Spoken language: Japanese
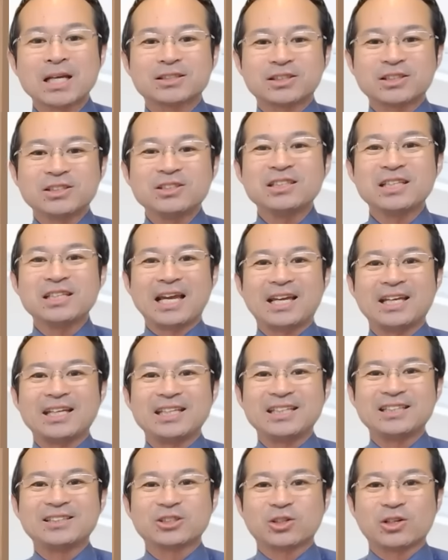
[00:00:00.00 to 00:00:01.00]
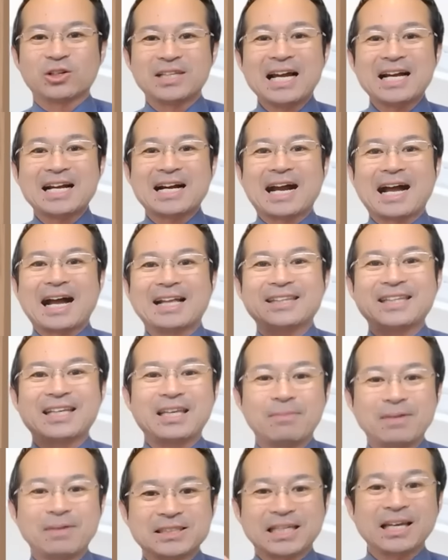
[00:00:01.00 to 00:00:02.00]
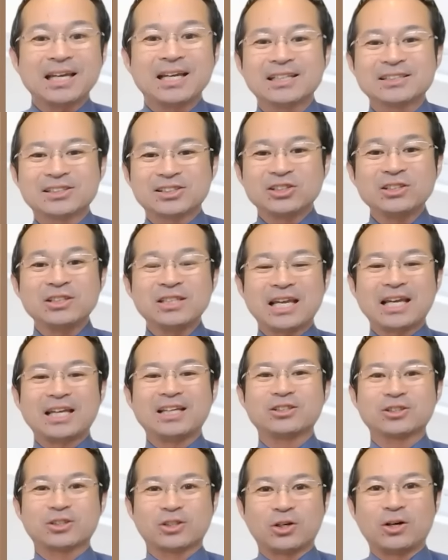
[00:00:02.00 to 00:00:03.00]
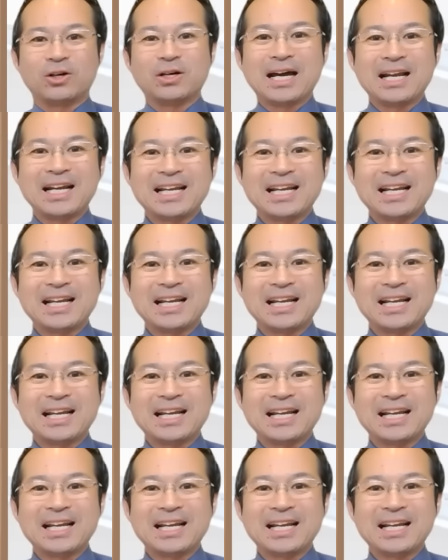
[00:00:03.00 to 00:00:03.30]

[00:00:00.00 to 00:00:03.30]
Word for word: 住んでいるとなんか買ってきません住んでいると、